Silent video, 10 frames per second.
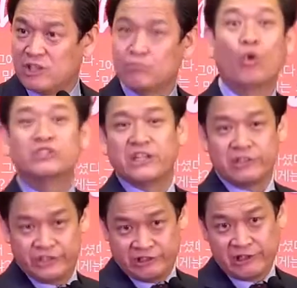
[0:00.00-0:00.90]

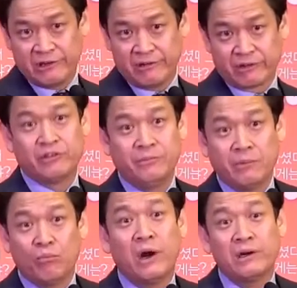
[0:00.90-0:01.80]
목자를 치라는 거예요.
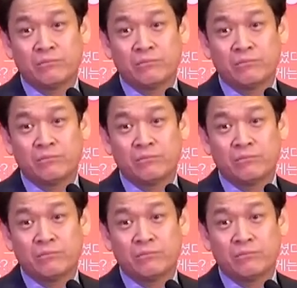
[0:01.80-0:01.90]
그러면 뭐, 한,